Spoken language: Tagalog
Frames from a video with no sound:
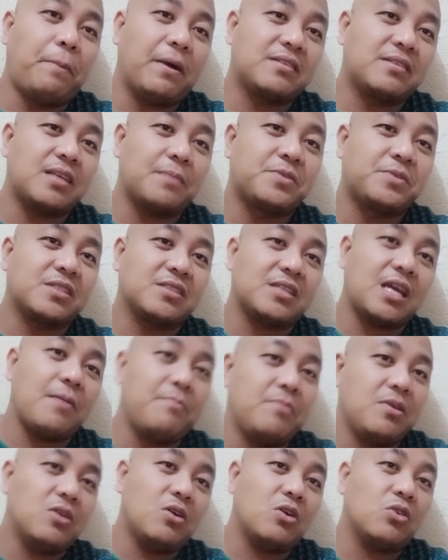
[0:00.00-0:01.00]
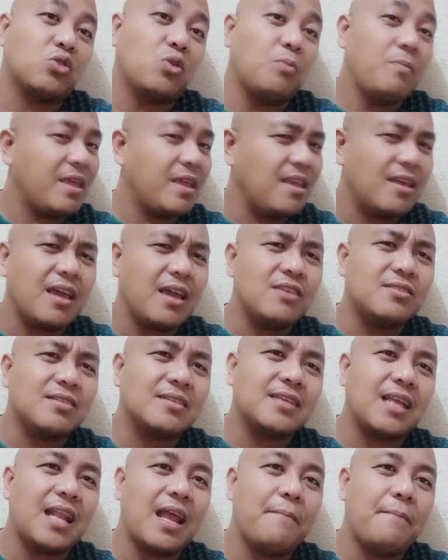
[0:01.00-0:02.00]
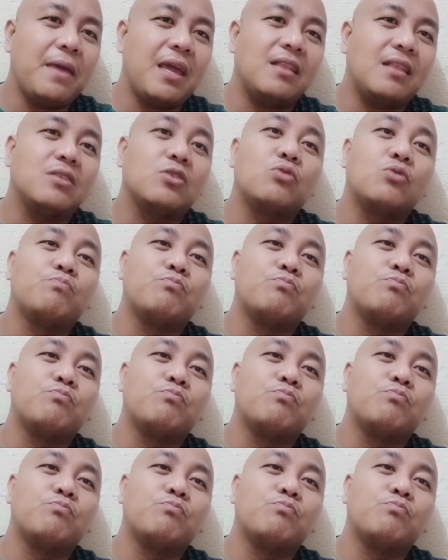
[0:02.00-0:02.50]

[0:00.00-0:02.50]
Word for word: pag-subscribe nyo, tumingin kayo sa salamin.